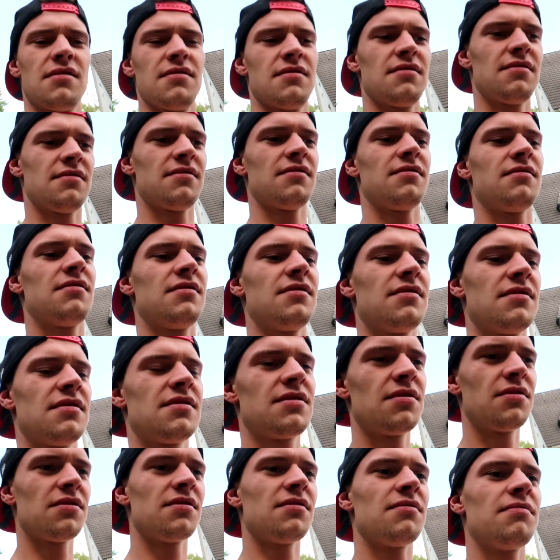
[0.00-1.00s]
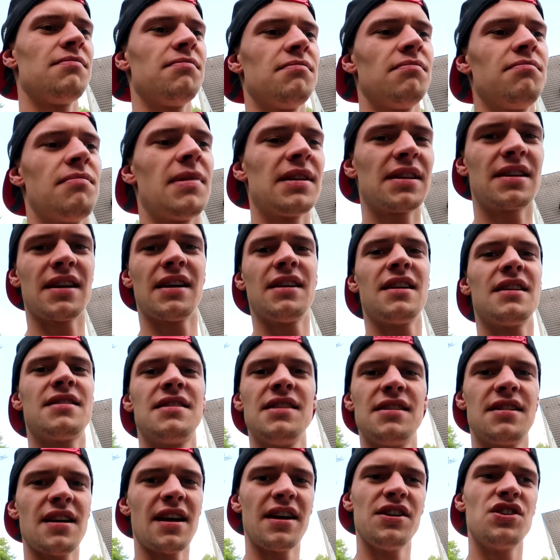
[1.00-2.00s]
man will sich auch keinen so, also ne? Man kann das
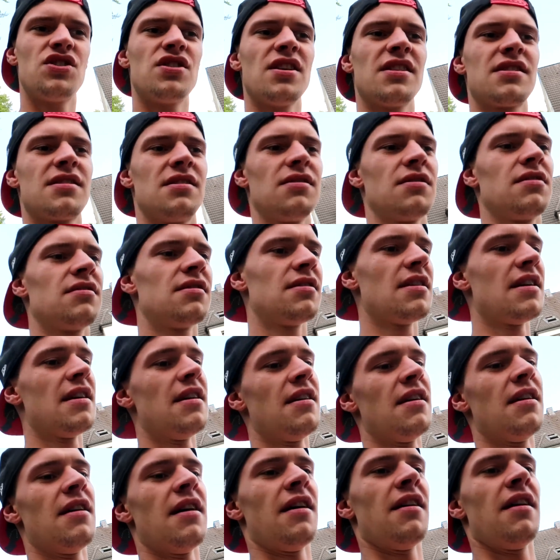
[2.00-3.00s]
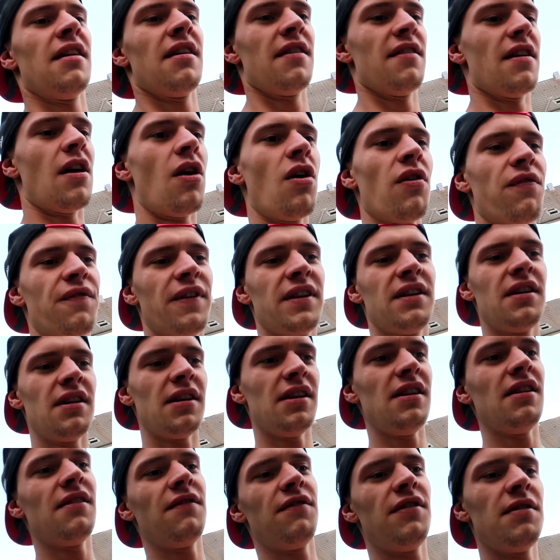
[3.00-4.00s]
nicht einschätzen und auch wenn ihr
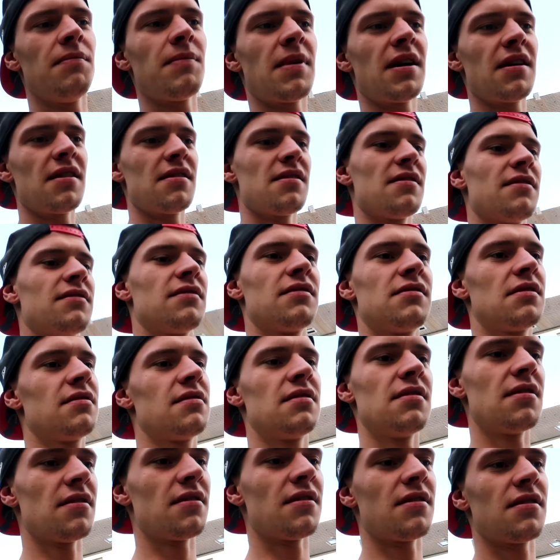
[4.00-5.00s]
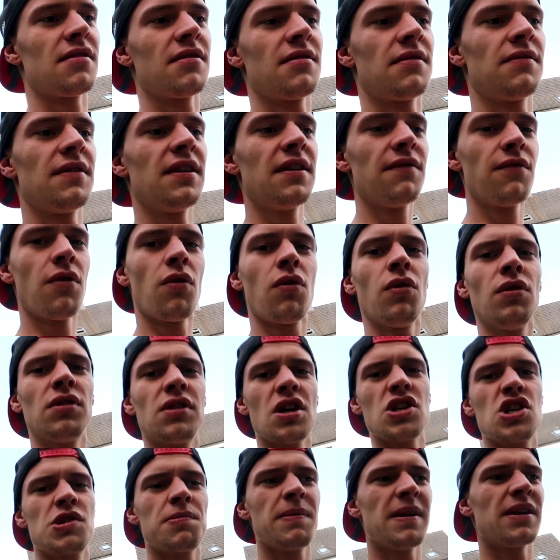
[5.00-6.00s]
irgendwie mal äh, irgendwo
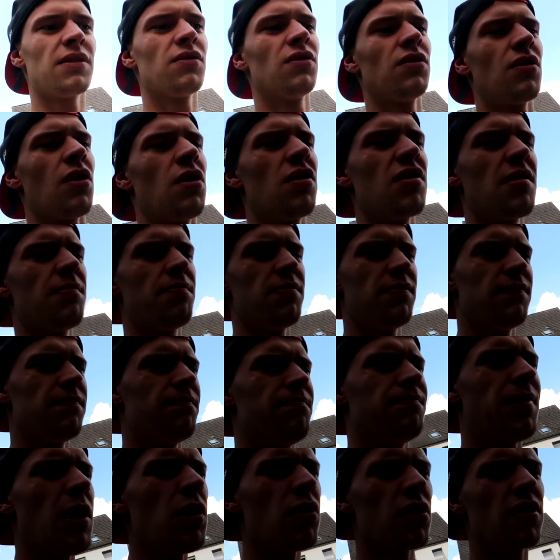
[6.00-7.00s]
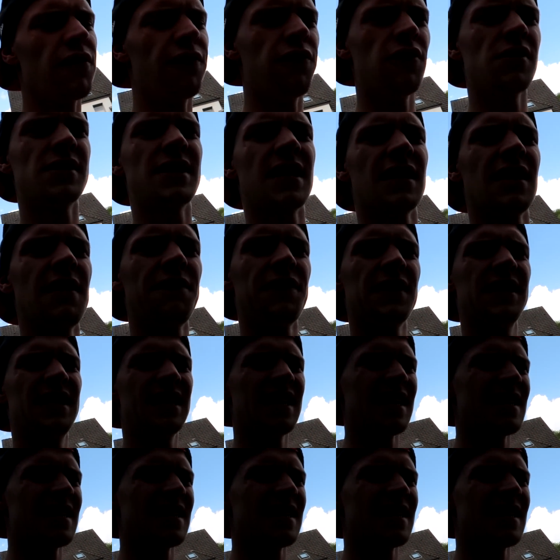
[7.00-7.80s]
runterspringt und euer Bauchgefühl sagt einfach die